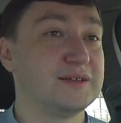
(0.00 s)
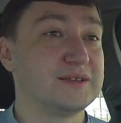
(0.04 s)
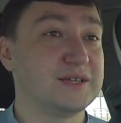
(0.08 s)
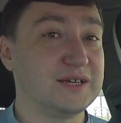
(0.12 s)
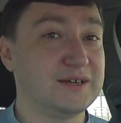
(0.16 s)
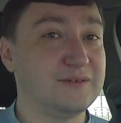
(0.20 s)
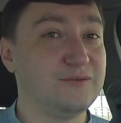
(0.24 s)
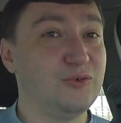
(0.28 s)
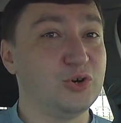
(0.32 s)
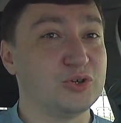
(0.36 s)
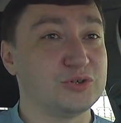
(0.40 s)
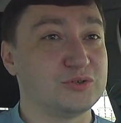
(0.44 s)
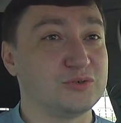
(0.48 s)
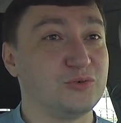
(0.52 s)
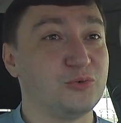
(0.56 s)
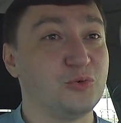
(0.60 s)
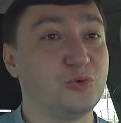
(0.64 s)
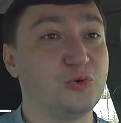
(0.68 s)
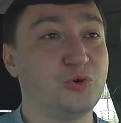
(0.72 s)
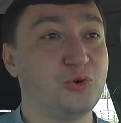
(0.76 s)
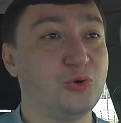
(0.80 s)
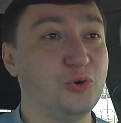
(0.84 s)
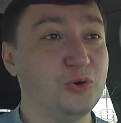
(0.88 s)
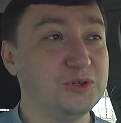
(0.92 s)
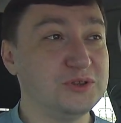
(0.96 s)
Так вот,
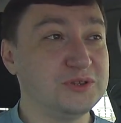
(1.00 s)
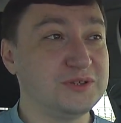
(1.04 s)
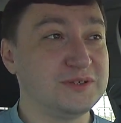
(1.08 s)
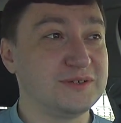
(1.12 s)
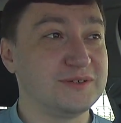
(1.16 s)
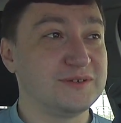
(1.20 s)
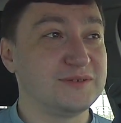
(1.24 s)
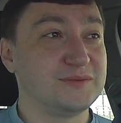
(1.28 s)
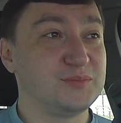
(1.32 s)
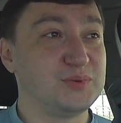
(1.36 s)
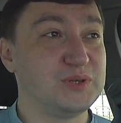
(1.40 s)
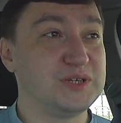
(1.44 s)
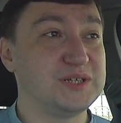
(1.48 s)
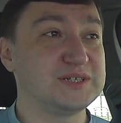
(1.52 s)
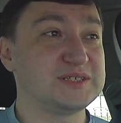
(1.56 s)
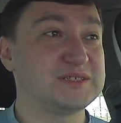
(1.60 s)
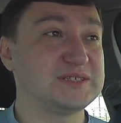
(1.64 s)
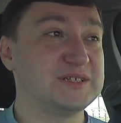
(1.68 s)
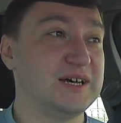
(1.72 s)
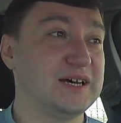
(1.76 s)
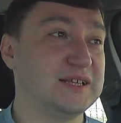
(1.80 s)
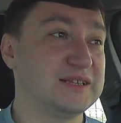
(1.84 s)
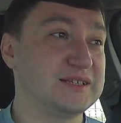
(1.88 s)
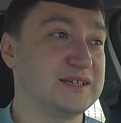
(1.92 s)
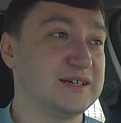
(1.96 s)
уход,
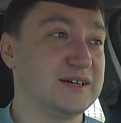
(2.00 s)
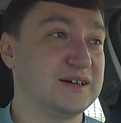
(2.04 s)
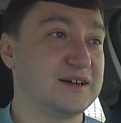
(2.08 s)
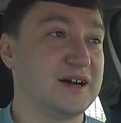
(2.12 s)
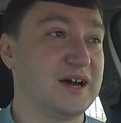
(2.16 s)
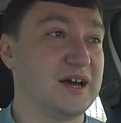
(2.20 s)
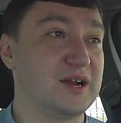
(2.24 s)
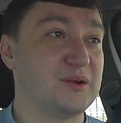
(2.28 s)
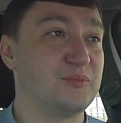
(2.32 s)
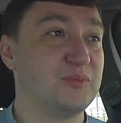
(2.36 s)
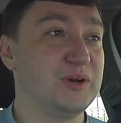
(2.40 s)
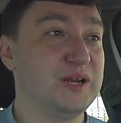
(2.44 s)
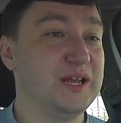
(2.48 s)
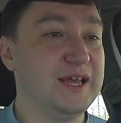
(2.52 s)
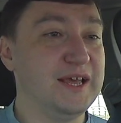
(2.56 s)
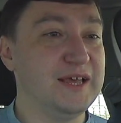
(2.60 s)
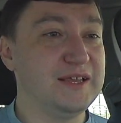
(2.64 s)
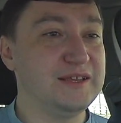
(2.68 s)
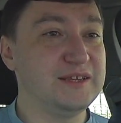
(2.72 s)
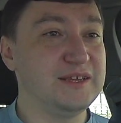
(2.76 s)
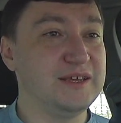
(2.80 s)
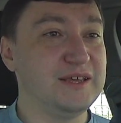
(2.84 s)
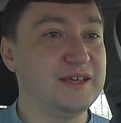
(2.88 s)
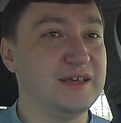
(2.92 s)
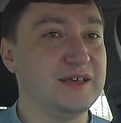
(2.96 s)
пересадка,
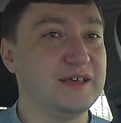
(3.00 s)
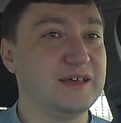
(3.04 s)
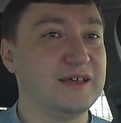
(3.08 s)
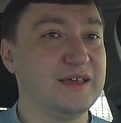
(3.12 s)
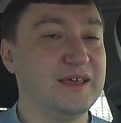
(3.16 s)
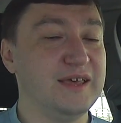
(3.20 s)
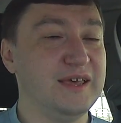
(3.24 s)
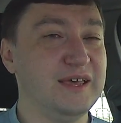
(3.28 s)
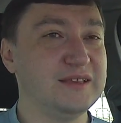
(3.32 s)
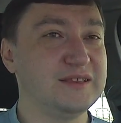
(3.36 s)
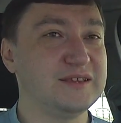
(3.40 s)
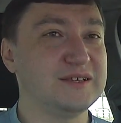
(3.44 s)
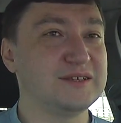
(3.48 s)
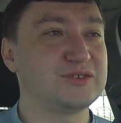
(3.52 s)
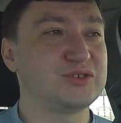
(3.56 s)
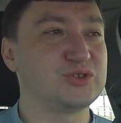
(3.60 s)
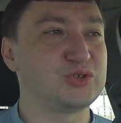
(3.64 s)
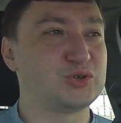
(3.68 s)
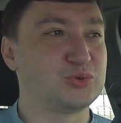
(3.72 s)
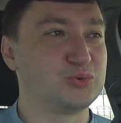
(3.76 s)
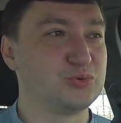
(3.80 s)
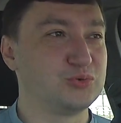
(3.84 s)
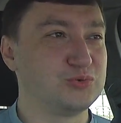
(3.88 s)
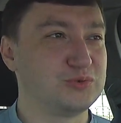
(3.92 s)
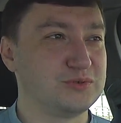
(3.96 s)
кормление – это
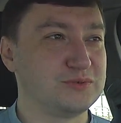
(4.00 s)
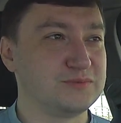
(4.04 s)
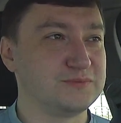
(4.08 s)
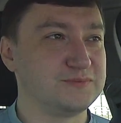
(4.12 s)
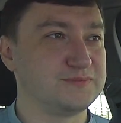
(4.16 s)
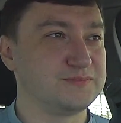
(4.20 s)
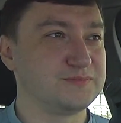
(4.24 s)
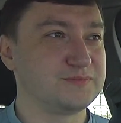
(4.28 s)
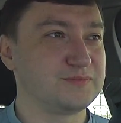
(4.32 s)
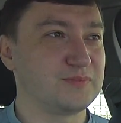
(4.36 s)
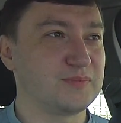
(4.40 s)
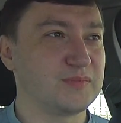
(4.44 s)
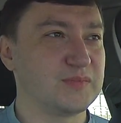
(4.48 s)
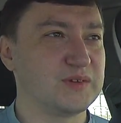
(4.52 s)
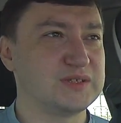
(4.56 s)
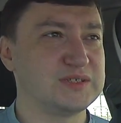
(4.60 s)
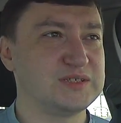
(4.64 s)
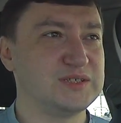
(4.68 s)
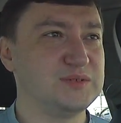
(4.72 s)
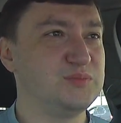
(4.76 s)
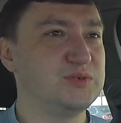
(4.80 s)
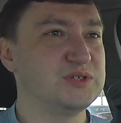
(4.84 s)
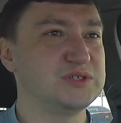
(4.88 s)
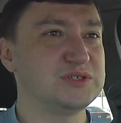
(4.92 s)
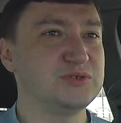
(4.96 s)
труд.
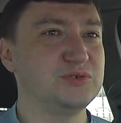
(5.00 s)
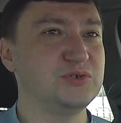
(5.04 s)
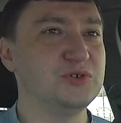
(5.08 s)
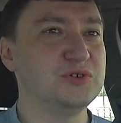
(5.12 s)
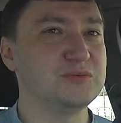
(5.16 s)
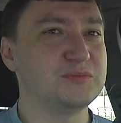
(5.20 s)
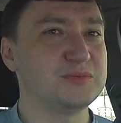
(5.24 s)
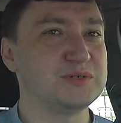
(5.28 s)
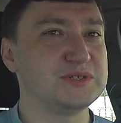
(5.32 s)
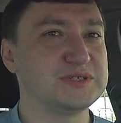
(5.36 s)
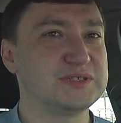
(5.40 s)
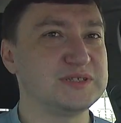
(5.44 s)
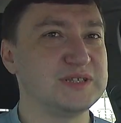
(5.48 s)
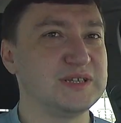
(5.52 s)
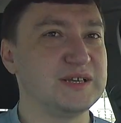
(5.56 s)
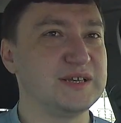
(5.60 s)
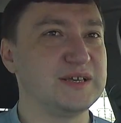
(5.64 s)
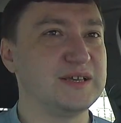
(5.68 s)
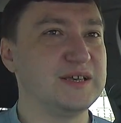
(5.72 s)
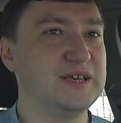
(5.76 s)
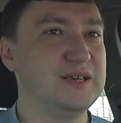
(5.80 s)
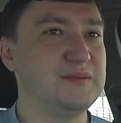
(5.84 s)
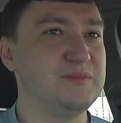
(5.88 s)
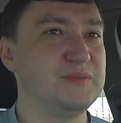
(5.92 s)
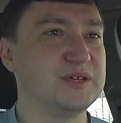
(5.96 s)
Себестоимость
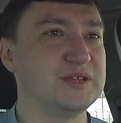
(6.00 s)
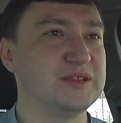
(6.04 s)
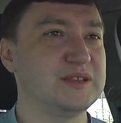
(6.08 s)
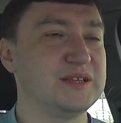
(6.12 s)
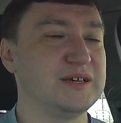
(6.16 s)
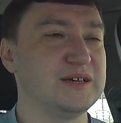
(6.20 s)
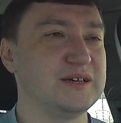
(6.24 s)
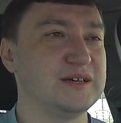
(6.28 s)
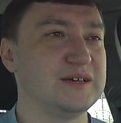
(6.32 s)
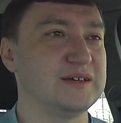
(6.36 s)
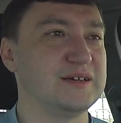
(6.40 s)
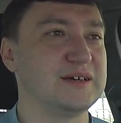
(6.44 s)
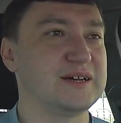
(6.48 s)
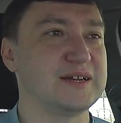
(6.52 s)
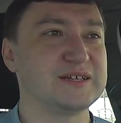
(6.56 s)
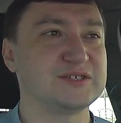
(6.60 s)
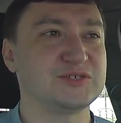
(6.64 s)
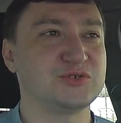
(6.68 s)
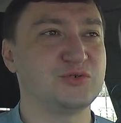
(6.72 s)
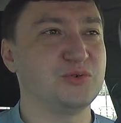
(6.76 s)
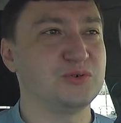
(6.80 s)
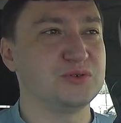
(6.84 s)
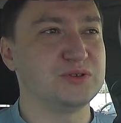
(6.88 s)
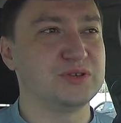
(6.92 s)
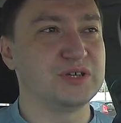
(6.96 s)
именно
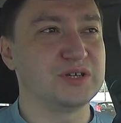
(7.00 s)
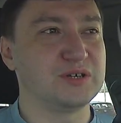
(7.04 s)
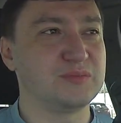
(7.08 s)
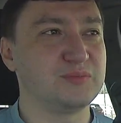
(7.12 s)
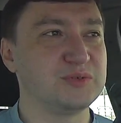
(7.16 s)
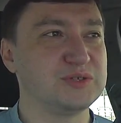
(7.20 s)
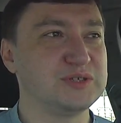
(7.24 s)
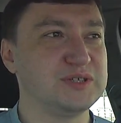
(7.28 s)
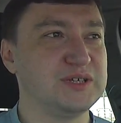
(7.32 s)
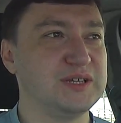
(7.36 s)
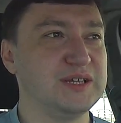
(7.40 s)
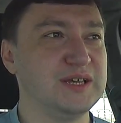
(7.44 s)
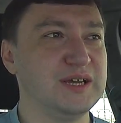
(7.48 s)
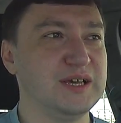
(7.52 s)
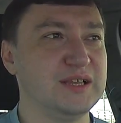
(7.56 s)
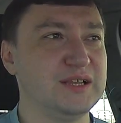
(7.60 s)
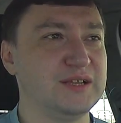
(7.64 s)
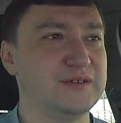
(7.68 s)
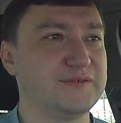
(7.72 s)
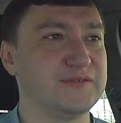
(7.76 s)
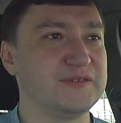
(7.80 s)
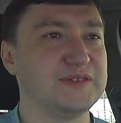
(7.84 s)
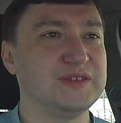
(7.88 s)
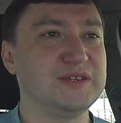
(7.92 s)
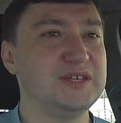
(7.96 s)
расходных
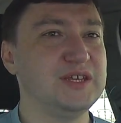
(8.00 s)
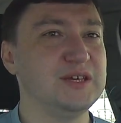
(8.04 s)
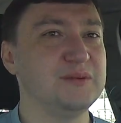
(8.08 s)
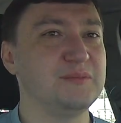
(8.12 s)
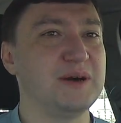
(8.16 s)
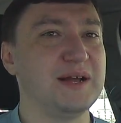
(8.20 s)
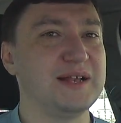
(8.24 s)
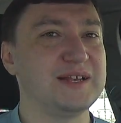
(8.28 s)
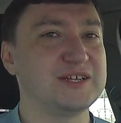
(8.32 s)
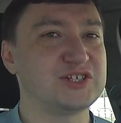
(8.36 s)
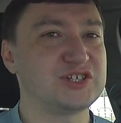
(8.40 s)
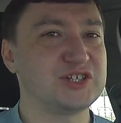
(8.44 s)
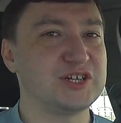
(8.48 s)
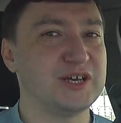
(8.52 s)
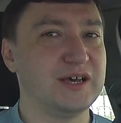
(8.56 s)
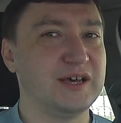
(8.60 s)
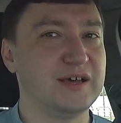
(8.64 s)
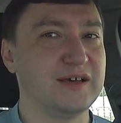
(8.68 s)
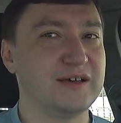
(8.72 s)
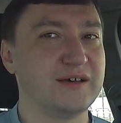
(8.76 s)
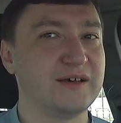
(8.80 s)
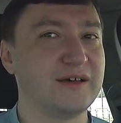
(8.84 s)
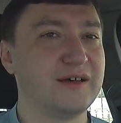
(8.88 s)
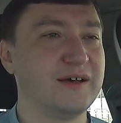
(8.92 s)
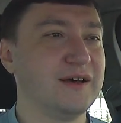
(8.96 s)
материалов
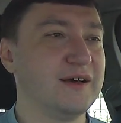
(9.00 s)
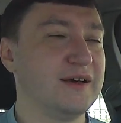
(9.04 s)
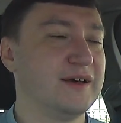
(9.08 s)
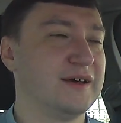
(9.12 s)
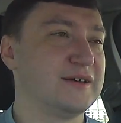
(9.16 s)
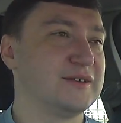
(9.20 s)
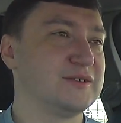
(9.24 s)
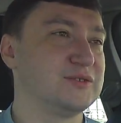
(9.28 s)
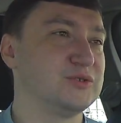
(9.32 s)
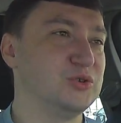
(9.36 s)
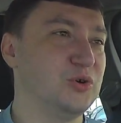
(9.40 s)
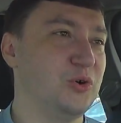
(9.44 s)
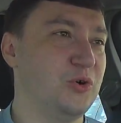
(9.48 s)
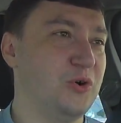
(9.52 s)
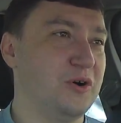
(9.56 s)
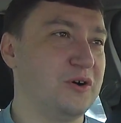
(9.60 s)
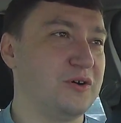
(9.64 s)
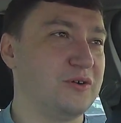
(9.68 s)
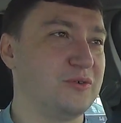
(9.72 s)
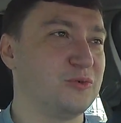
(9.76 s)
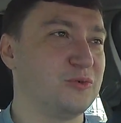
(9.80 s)
небольшая – но